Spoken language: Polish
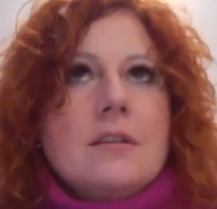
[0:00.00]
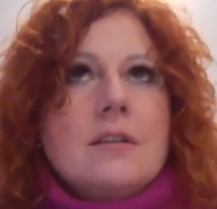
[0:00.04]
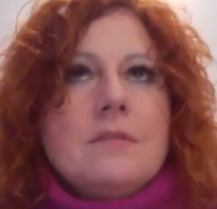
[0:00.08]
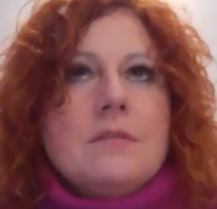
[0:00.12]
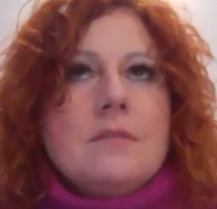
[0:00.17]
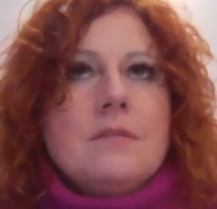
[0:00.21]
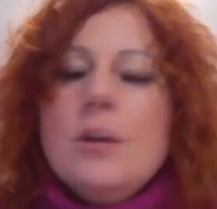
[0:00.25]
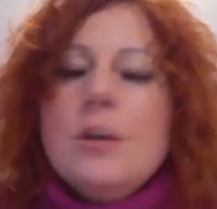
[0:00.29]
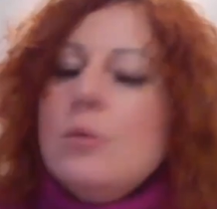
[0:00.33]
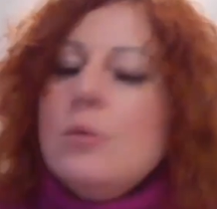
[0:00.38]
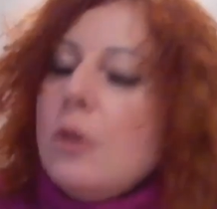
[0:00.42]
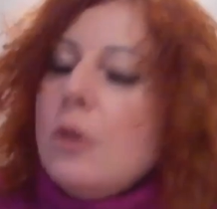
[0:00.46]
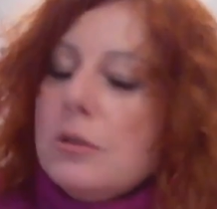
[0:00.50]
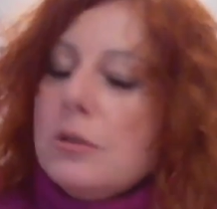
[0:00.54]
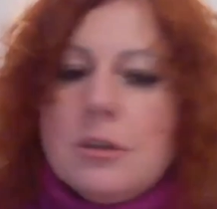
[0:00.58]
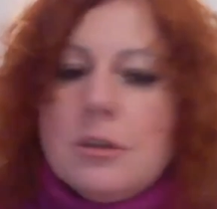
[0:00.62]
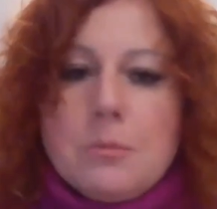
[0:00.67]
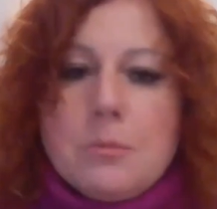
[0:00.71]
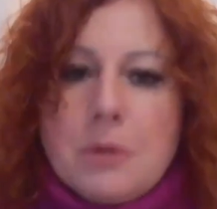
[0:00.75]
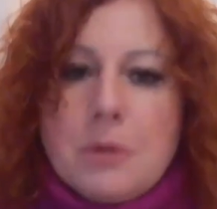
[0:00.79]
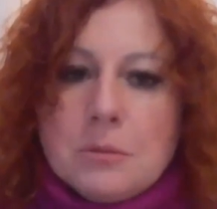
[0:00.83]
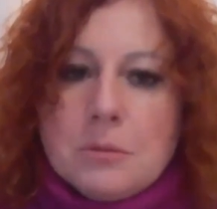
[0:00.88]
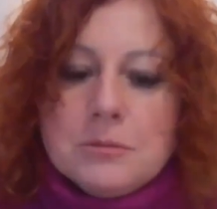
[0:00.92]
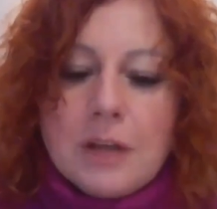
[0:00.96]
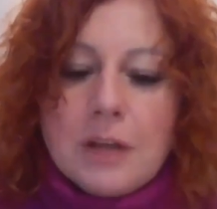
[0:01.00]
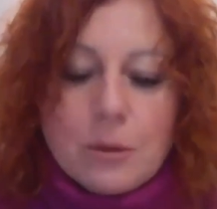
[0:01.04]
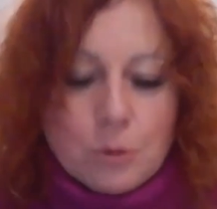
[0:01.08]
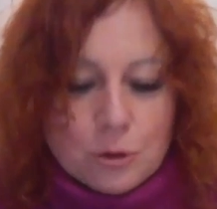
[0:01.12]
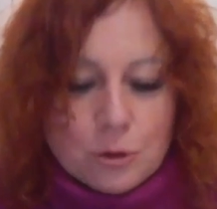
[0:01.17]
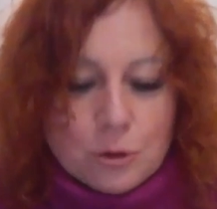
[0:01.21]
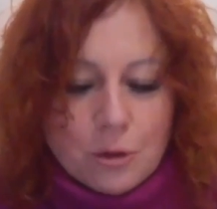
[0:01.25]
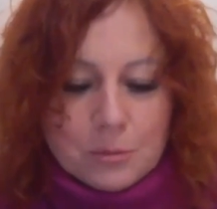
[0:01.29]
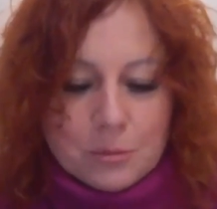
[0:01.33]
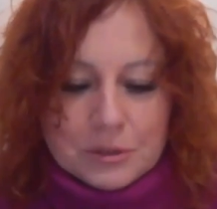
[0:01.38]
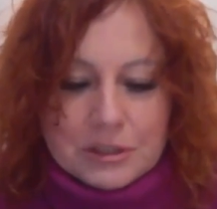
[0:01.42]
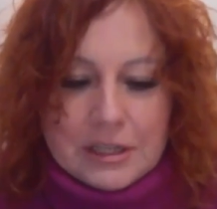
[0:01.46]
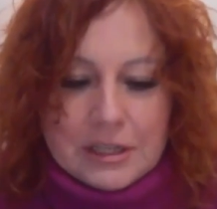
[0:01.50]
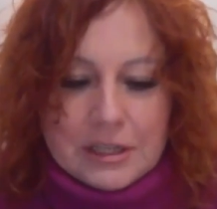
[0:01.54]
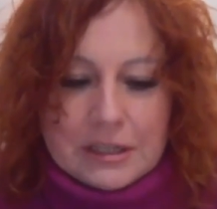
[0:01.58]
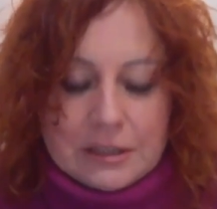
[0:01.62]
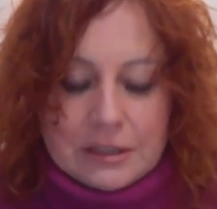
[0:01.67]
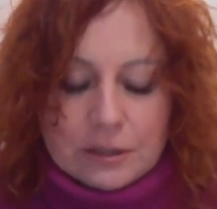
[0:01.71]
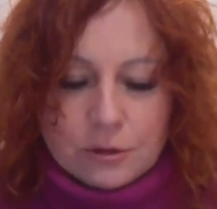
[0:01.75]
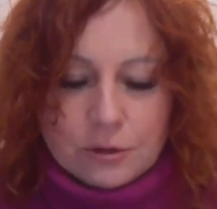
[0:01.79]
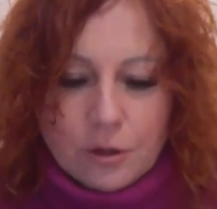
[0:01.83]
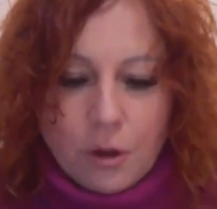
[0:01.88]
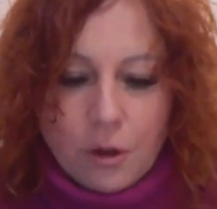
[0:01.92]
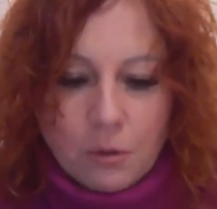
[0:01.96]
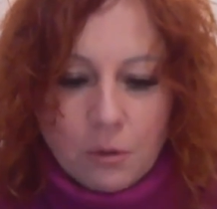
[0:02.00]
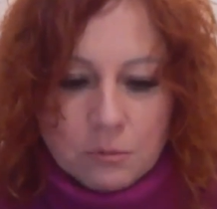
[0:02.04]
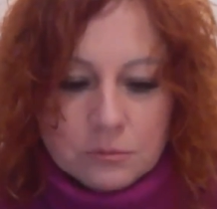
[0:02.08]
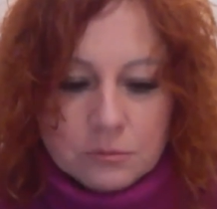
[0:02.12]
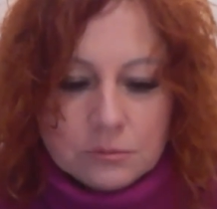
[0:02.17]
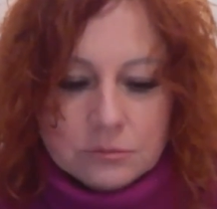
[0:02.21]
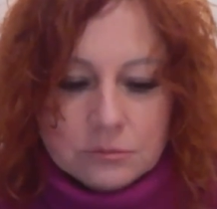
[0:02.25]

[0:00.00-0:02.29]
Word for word: Wielu osobom dało do myślenia to,